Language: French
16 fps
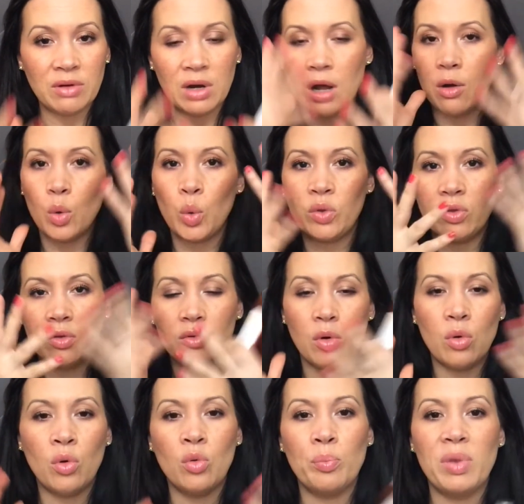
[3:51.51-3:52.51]
Voilà,
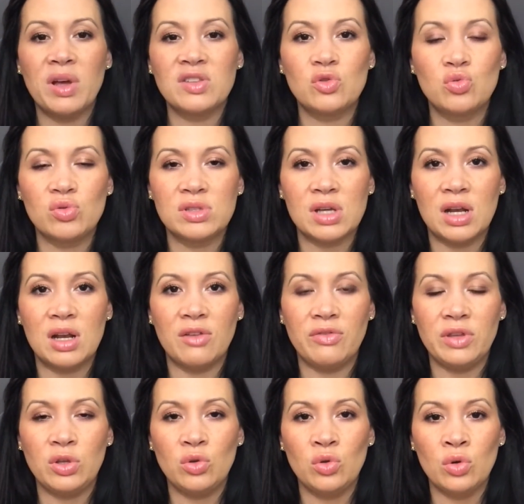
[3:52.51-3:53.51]
on passe tout ça à la
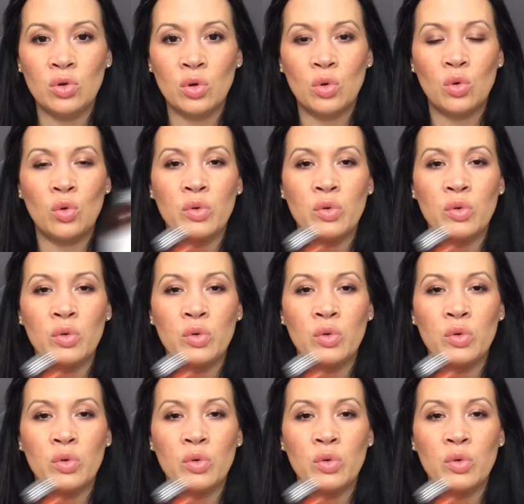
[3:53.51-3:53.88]
figure,